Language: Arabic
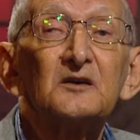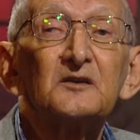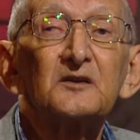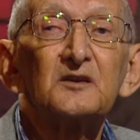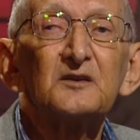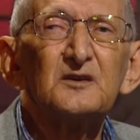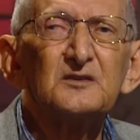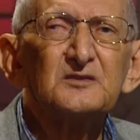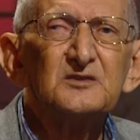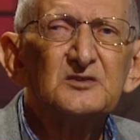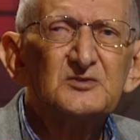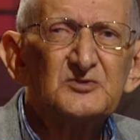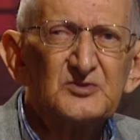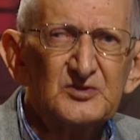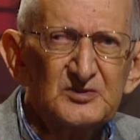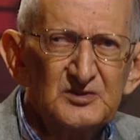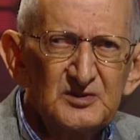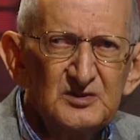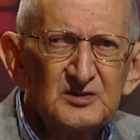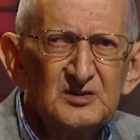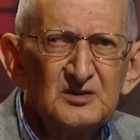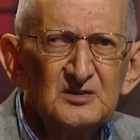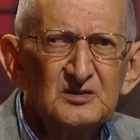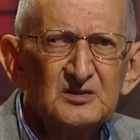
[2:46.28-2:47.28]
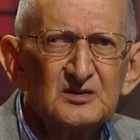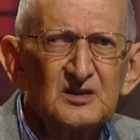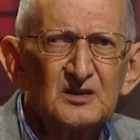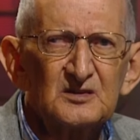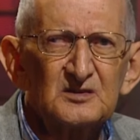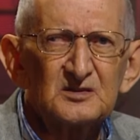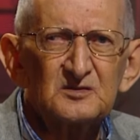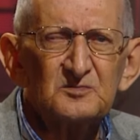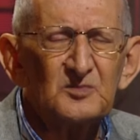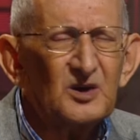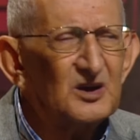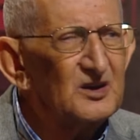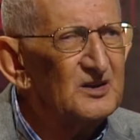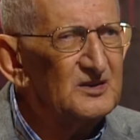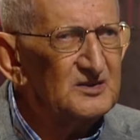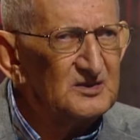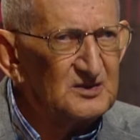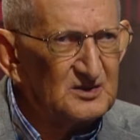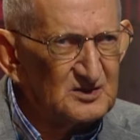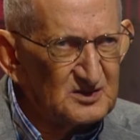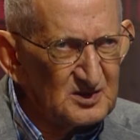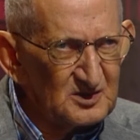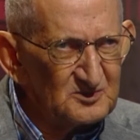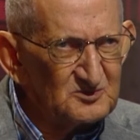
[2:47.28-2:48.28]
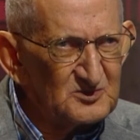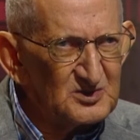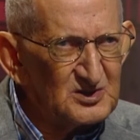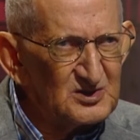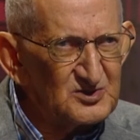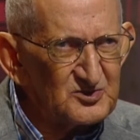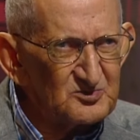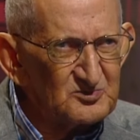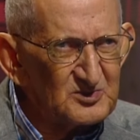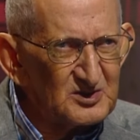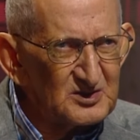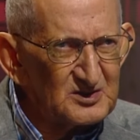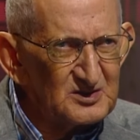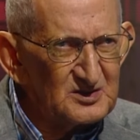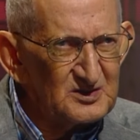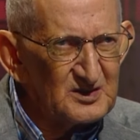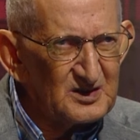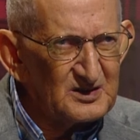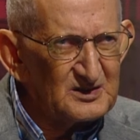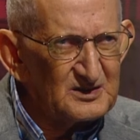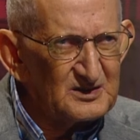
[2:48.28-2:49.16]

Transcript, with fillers: الرئيسية كانت مع هيئة أمن الجماهيرية